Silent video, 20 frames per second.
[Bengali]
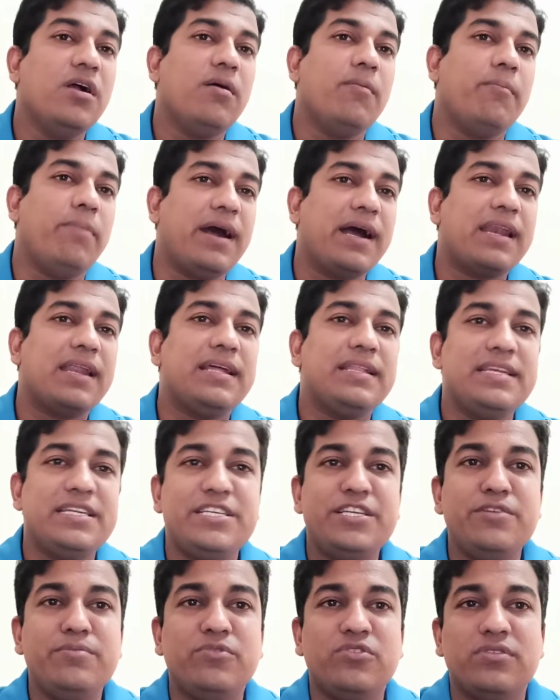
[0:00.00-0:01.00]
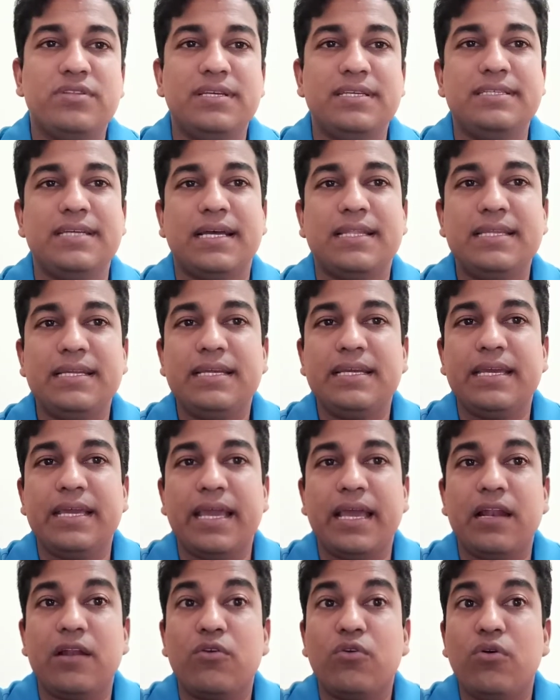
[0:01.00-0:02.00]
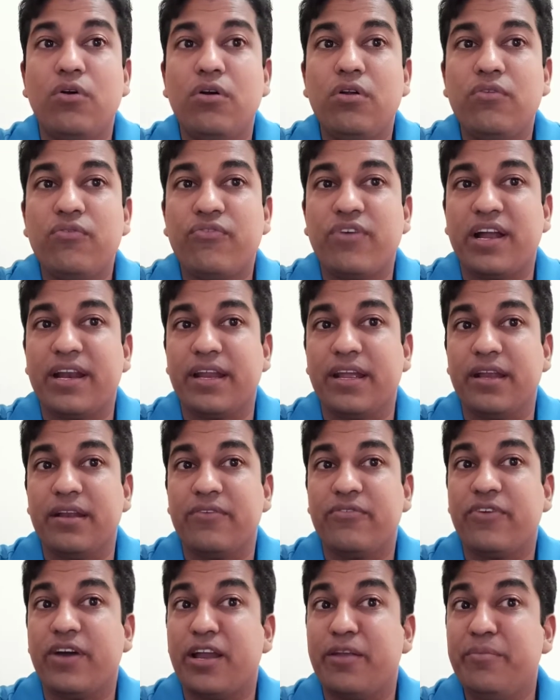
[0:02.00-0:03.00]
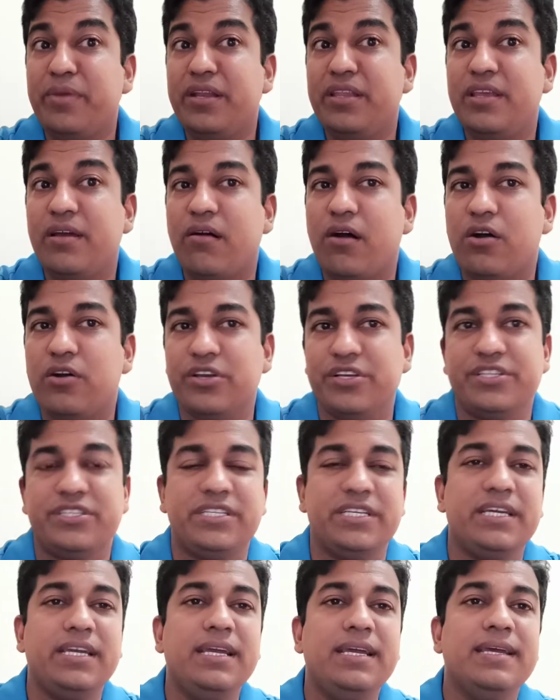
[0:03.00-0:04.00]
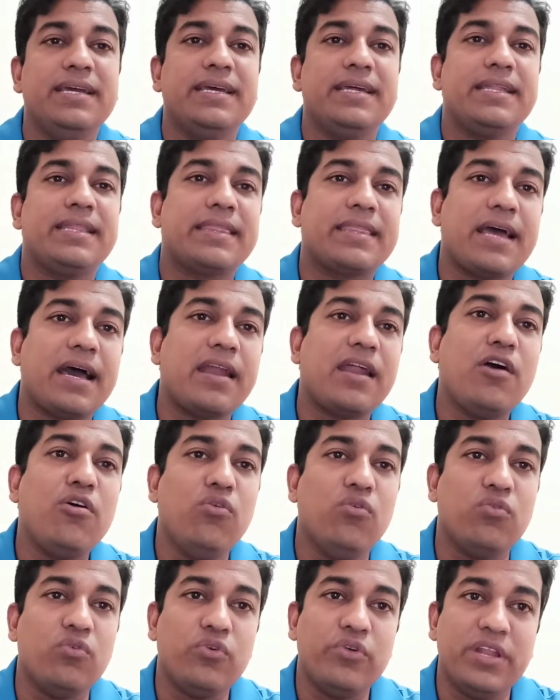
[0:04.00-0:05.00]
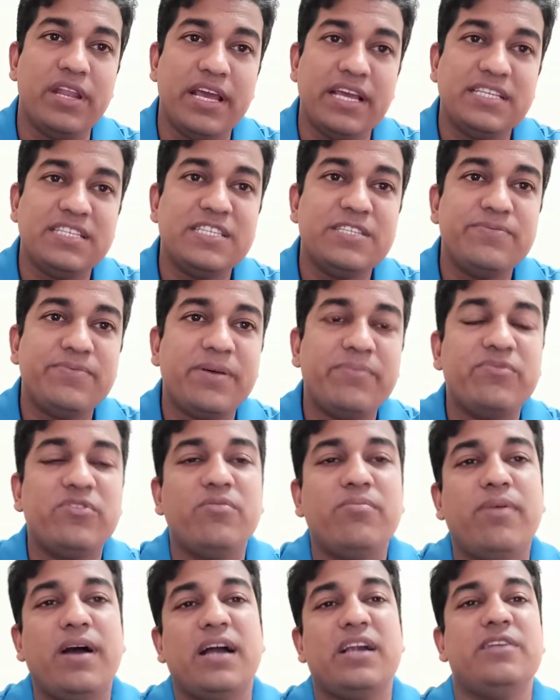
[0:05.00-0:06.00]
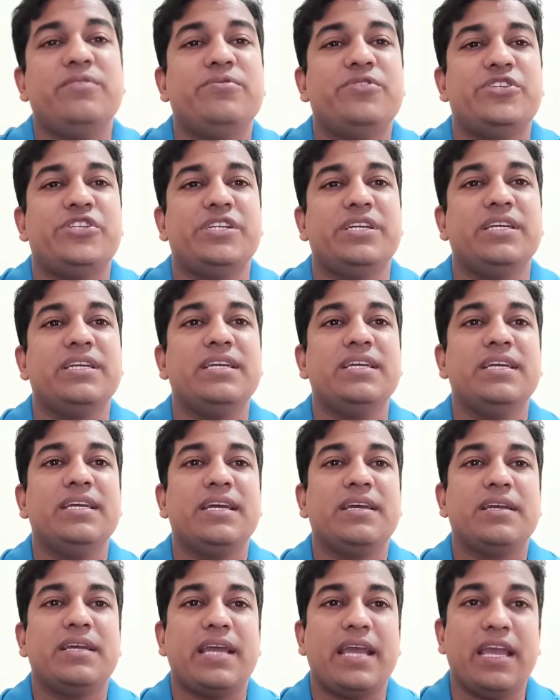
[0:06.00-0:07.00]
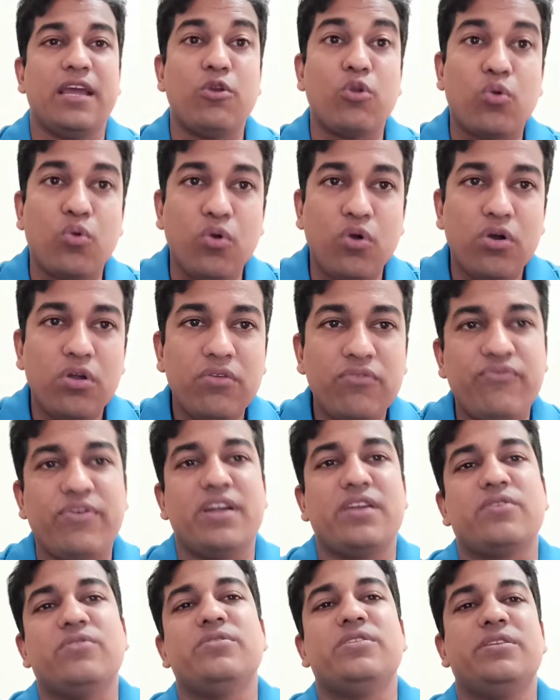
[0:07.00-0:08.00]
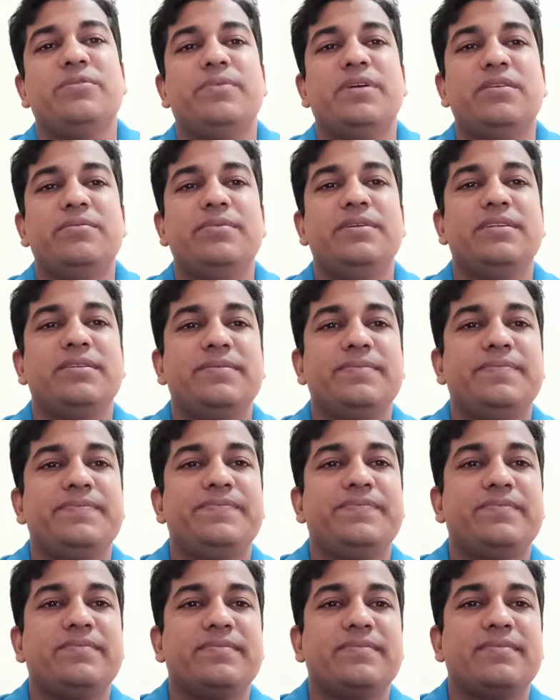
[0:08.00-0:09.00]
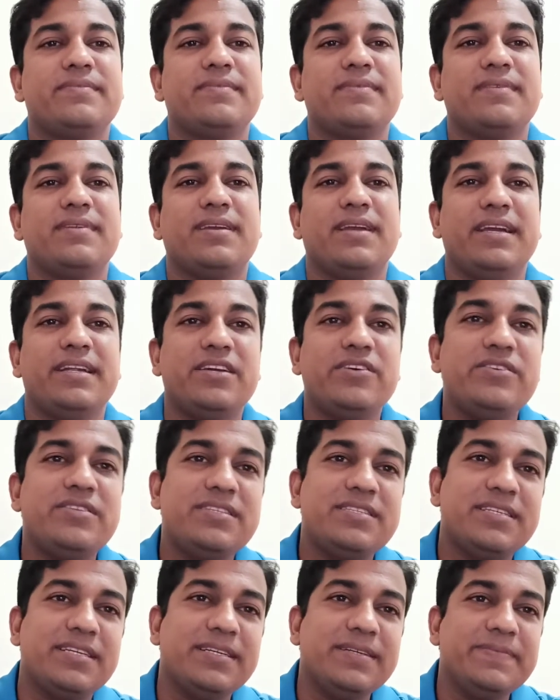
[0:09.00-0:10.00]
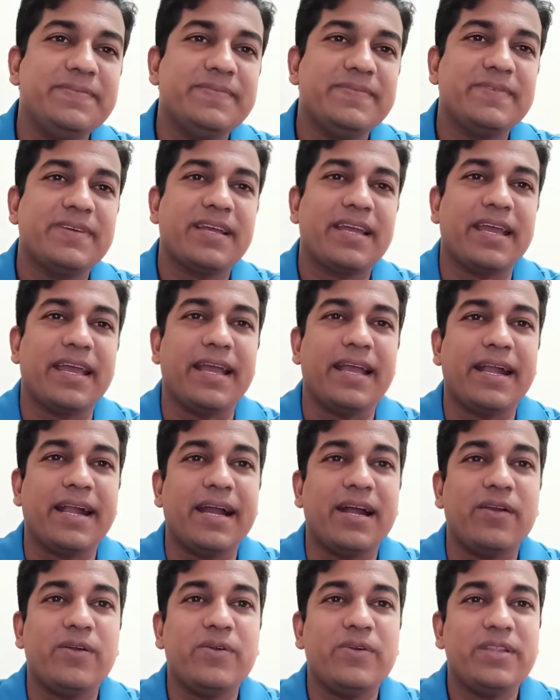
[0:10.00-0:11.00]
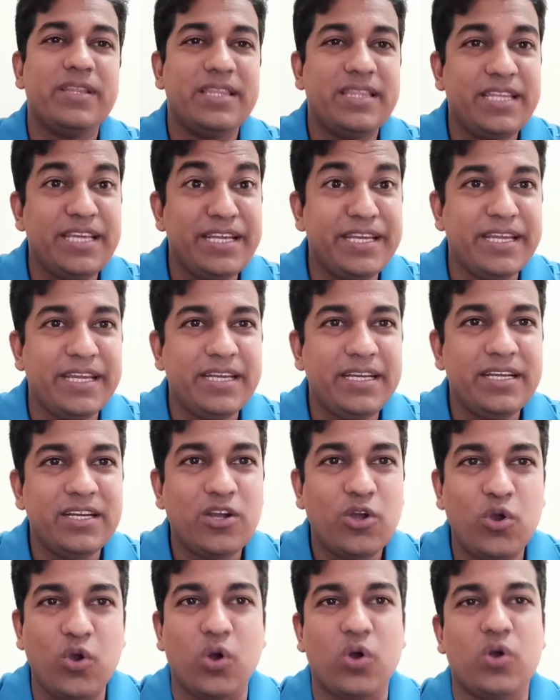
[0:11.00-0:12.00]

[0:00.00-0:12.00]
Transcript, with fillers: বাংলাদেশের মধ্যে যাদেরকে অ্যালকোহল ফানের পারমিট দেওয়া হয়েছে তারাও ওই লাইসেন্সপ্রাপ্ত বারে বসে অ্যালকোহল পান করতে পারে এটা হচ্ছে এগারো তিনের ক